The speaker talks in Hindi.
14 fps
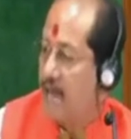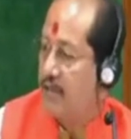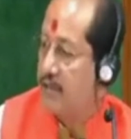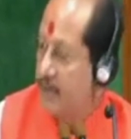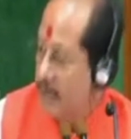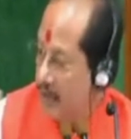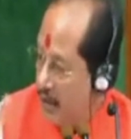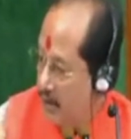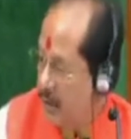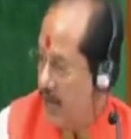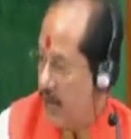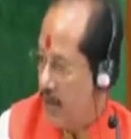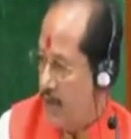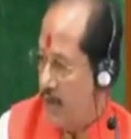दिन के
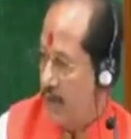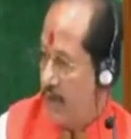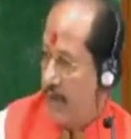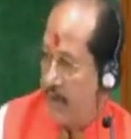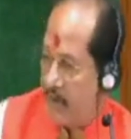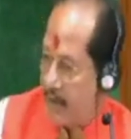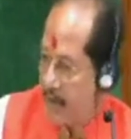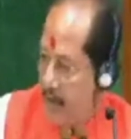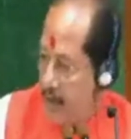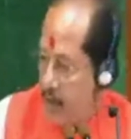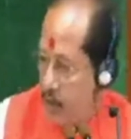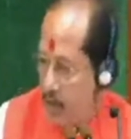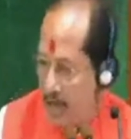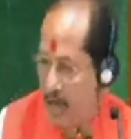अंदर नहीं करेगा
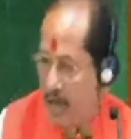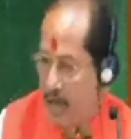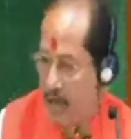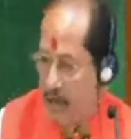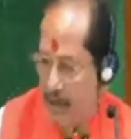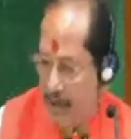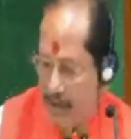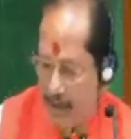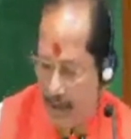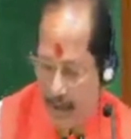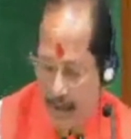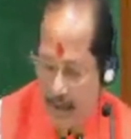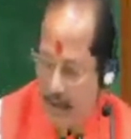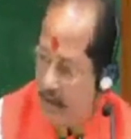तो कार्रवाई करेंगे
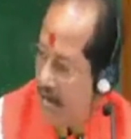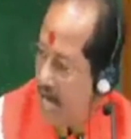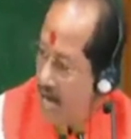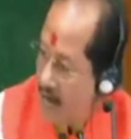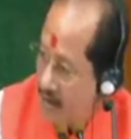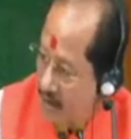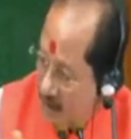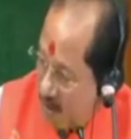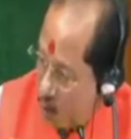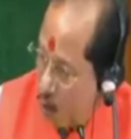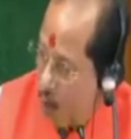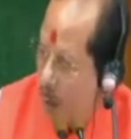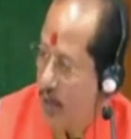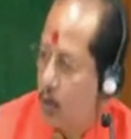साठ दिन से
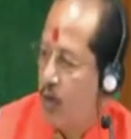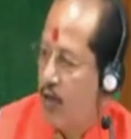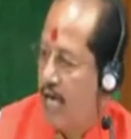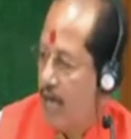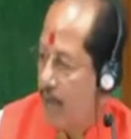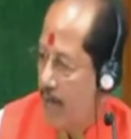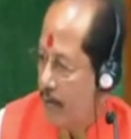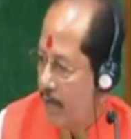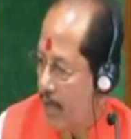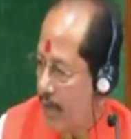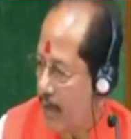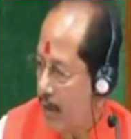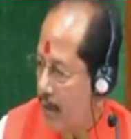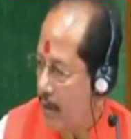ऊपर हो गया मामला
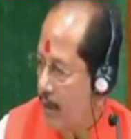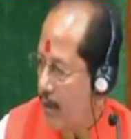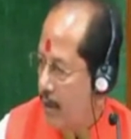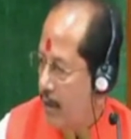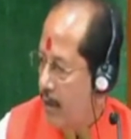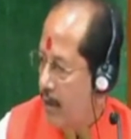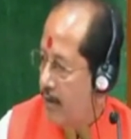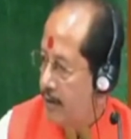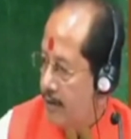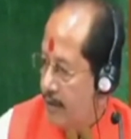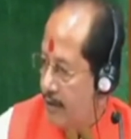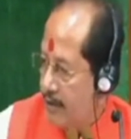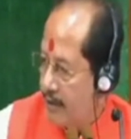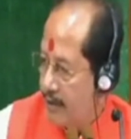
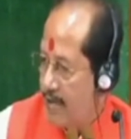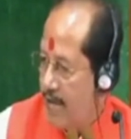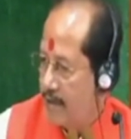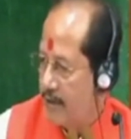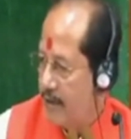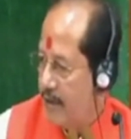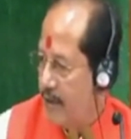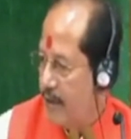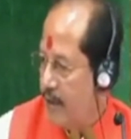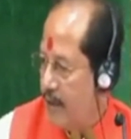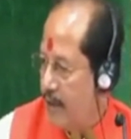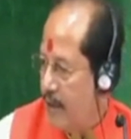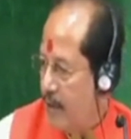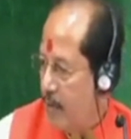क्षेत्र जाते हैं
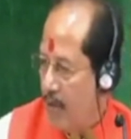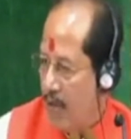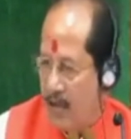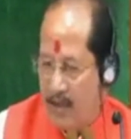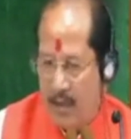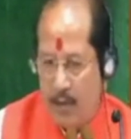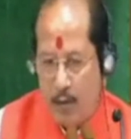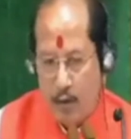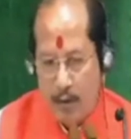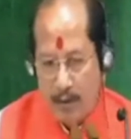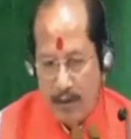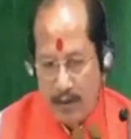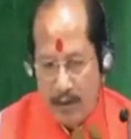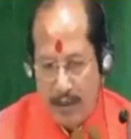माननीय
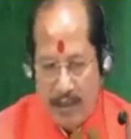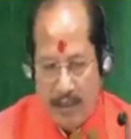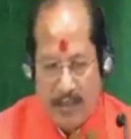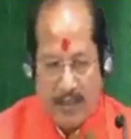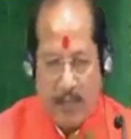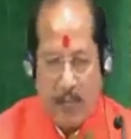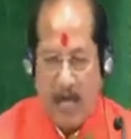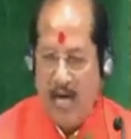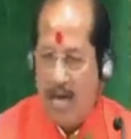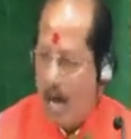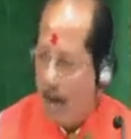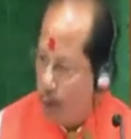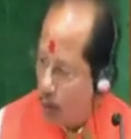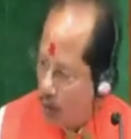मुख्यमंत्री जी ये सम्मान
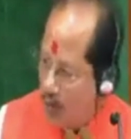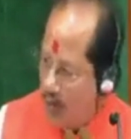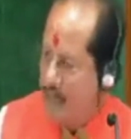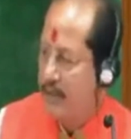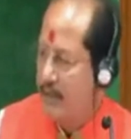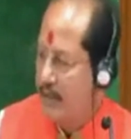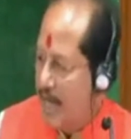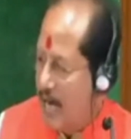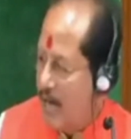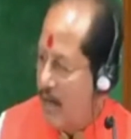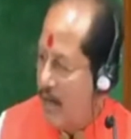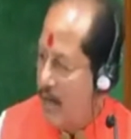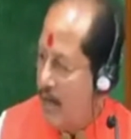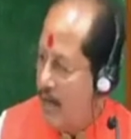आप लोगों ने ही दिया
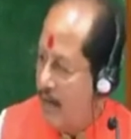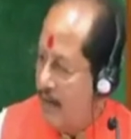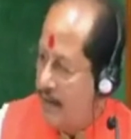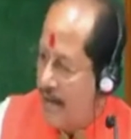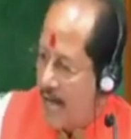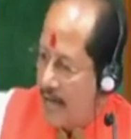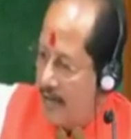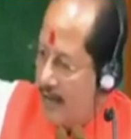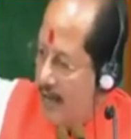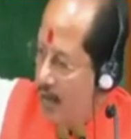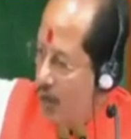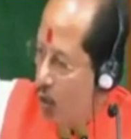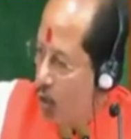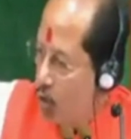जाते
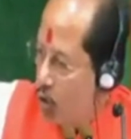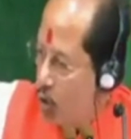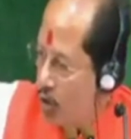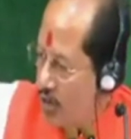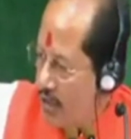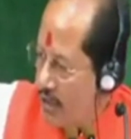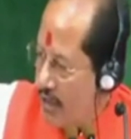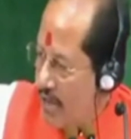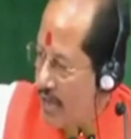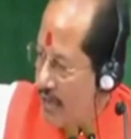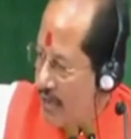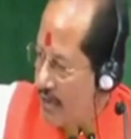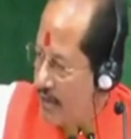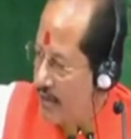ही लोग क्वेश्चन खड़ा
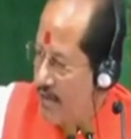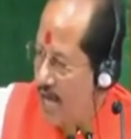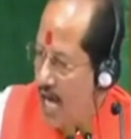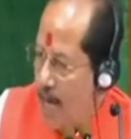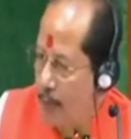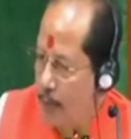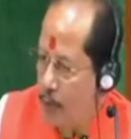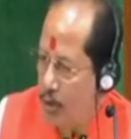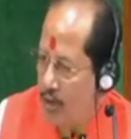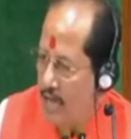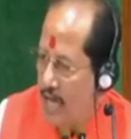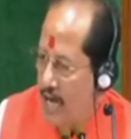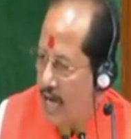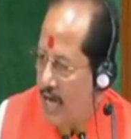कर देता है
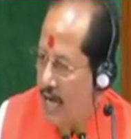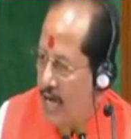पूछता है